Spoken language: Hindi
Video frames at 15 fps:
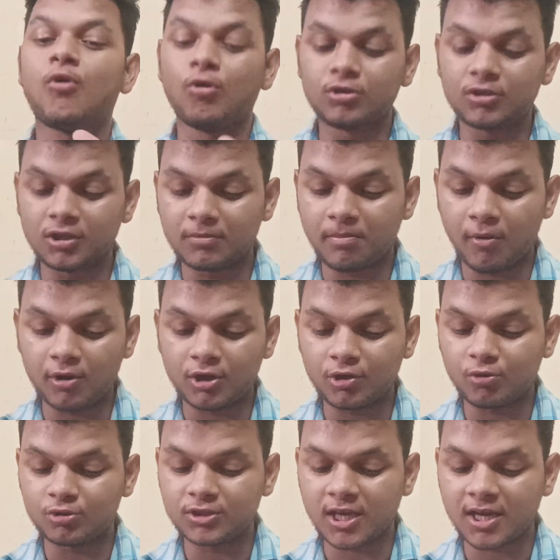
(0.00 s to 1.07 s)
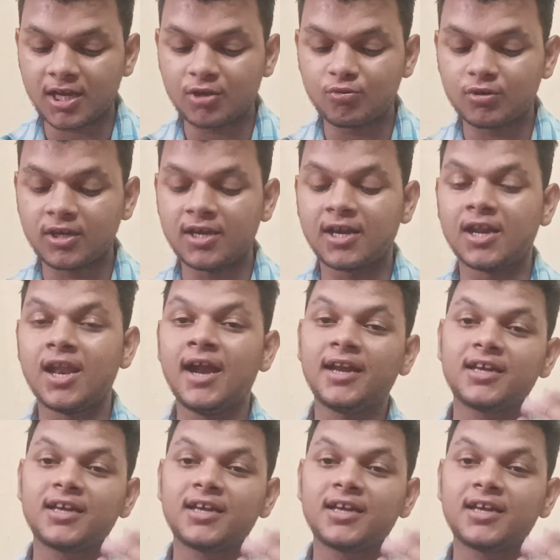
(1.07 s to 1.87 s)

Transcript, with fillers: बहुत इंपॉर्टेंट हो जाएगा क्योंकि इंग्लैंड